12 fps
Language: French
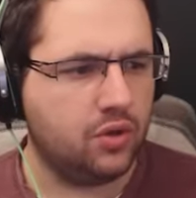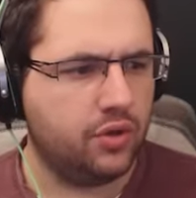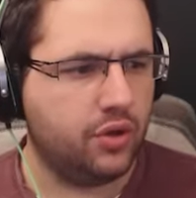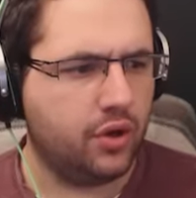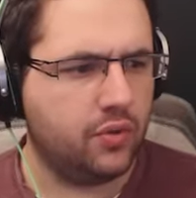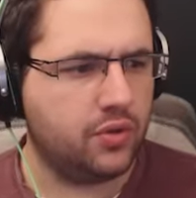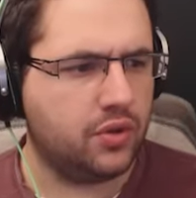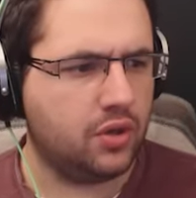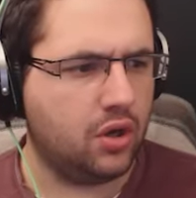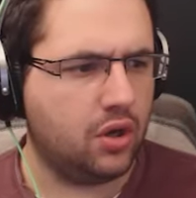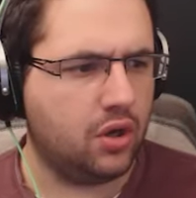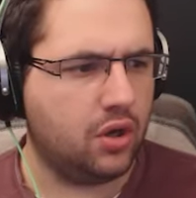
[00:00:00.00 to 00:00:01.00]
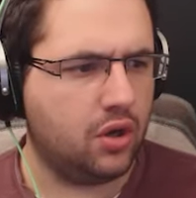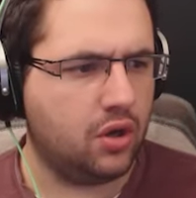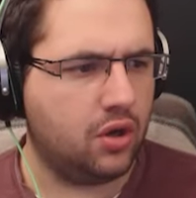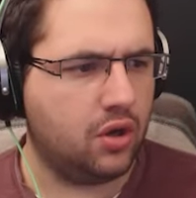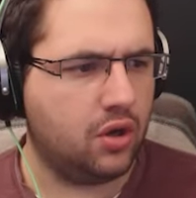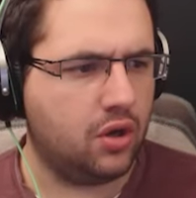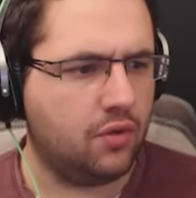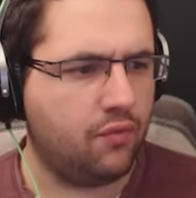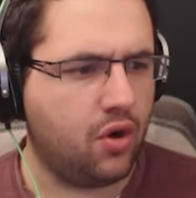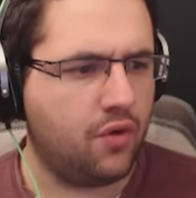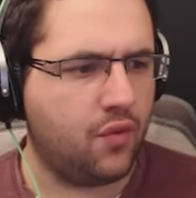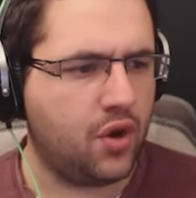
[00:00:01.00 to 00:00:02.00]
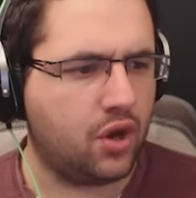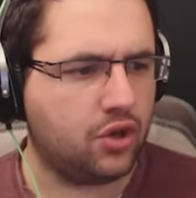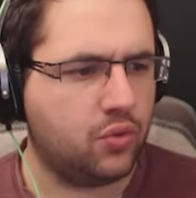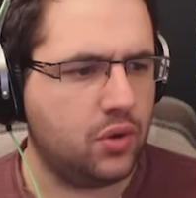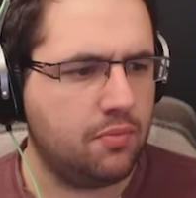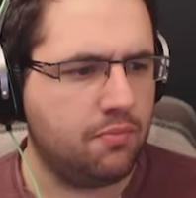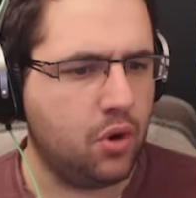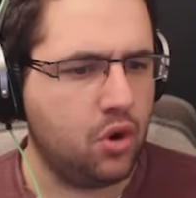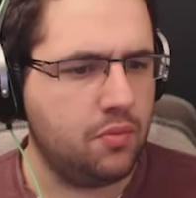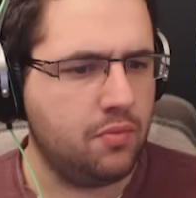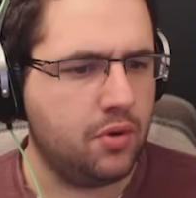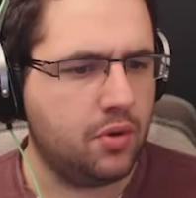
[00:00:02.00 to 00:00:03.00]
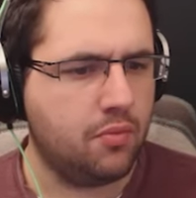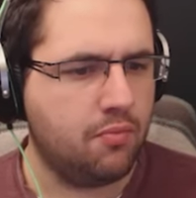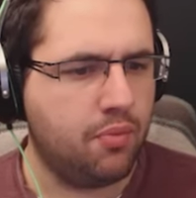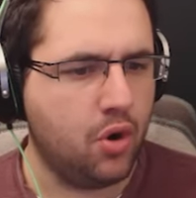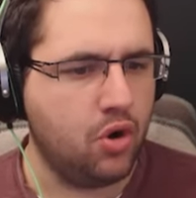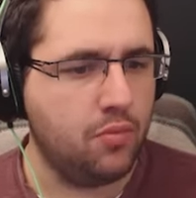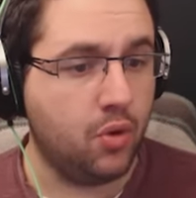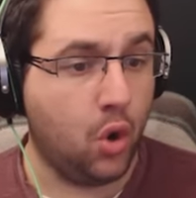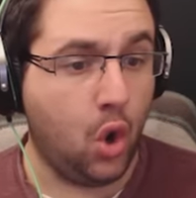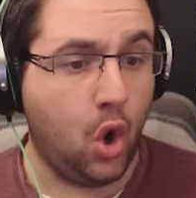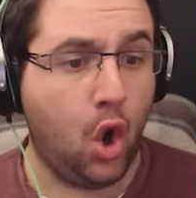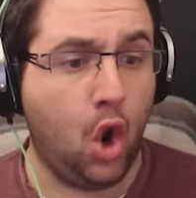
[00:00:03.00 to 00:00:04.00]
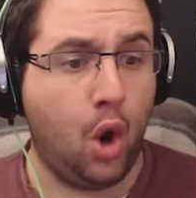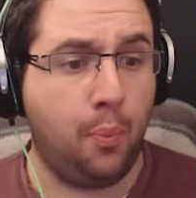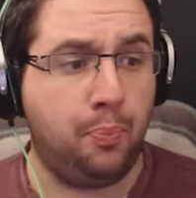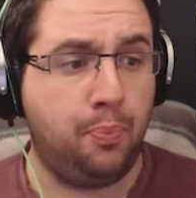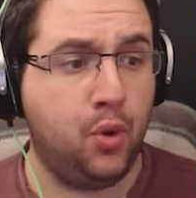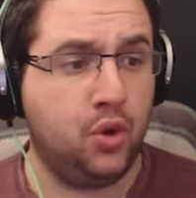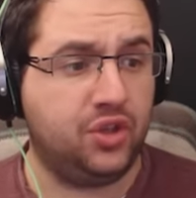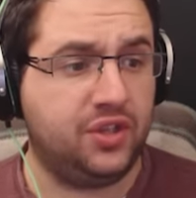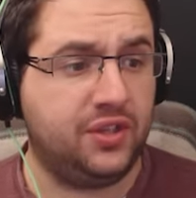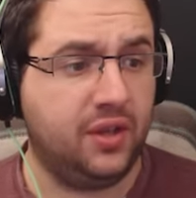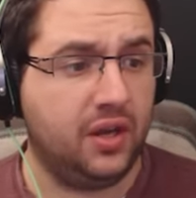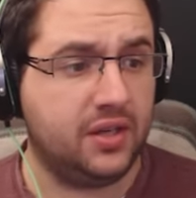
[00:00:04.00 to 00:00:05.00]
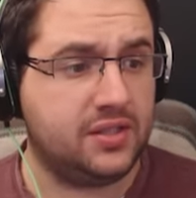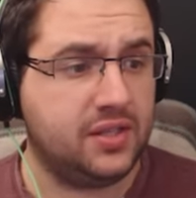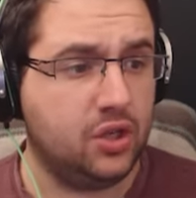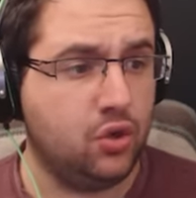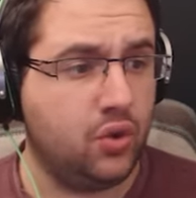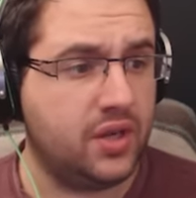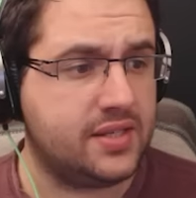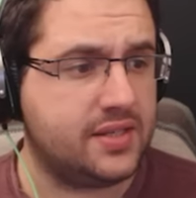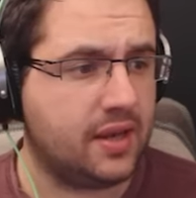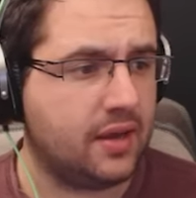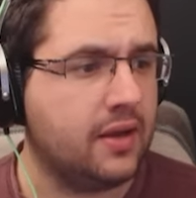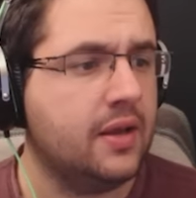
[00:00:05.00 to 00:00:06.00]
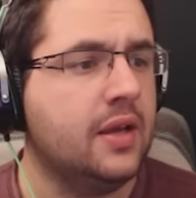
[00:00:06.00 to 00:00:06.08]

Donc, euh, bon, envoyeur cuit, boum, boum. Oh putain que c'est nourrissant!